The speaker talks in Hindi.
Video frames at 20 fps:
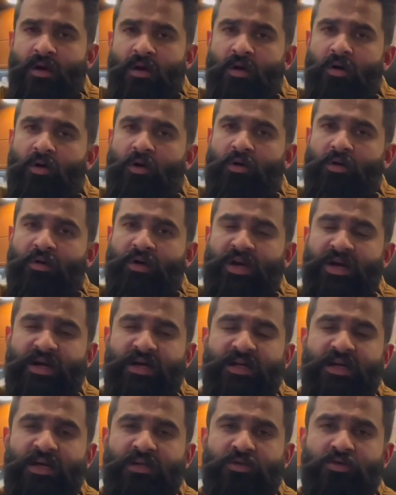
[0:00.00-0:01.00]
और
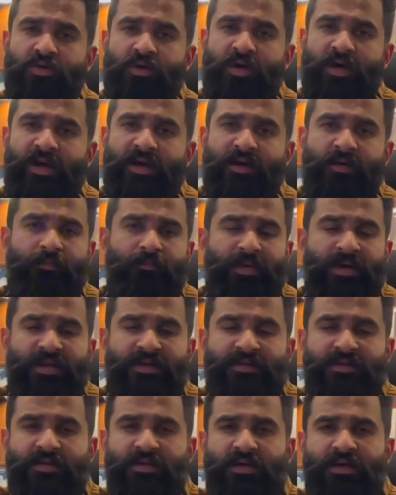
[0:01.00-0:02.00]
रेट का जो है
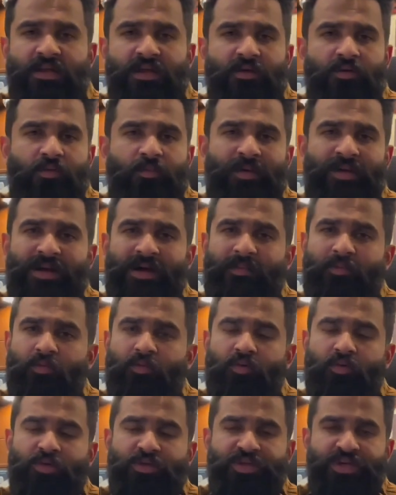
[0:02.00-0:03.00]
कंपैरिजन करें और फिर आप
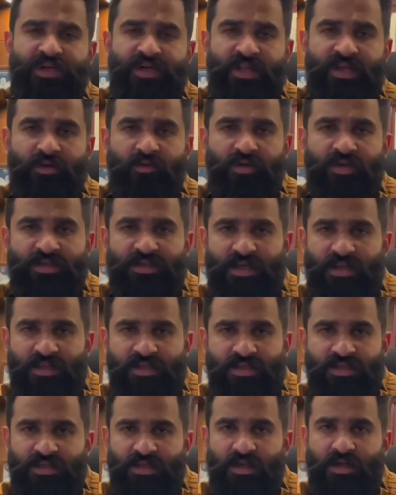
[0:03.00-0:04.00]
उनको शीटें और ये सारी
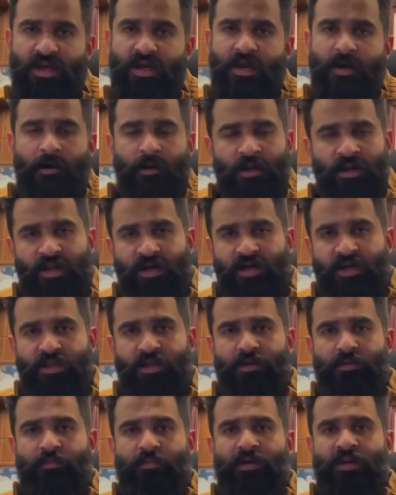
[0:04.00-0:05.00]
चीज़ें लकड़ी
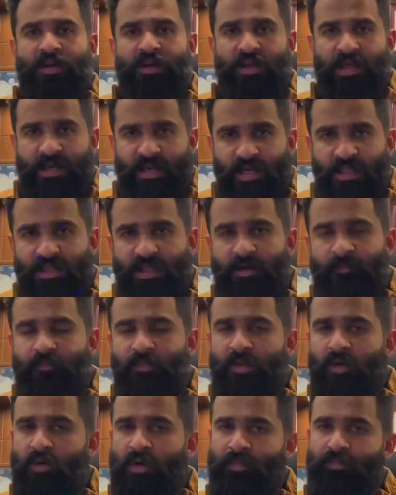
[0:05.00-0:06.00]
लेके दें
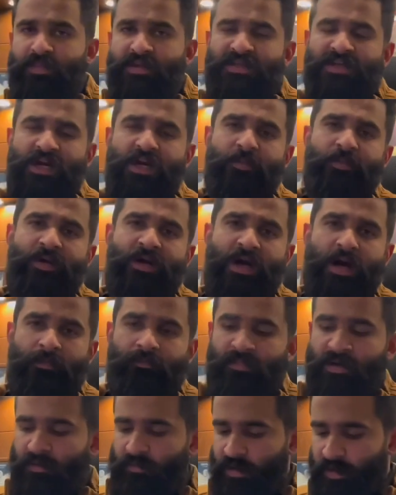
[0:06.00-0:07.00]
और अपनी साइड पे
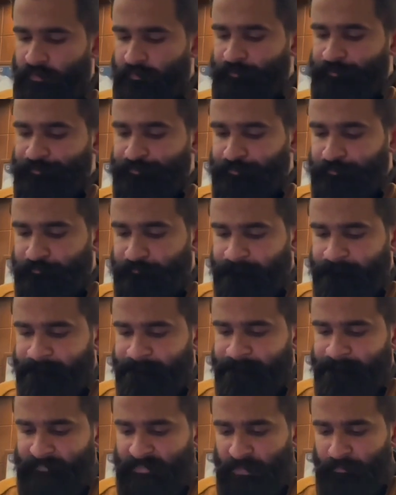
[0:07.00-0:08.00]
काम करवाएं
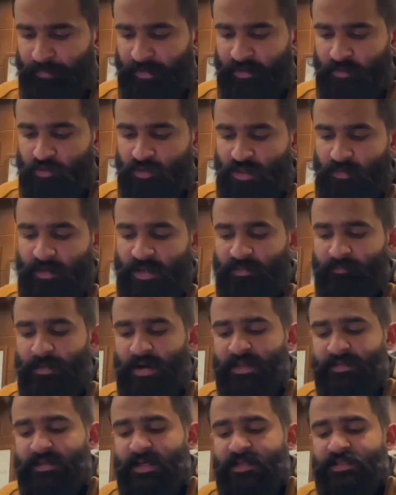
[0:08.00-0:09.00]
फिर उसके बाद
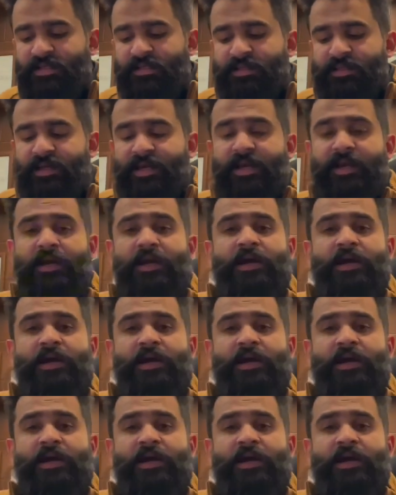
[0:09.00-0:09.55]
बात आ जाती है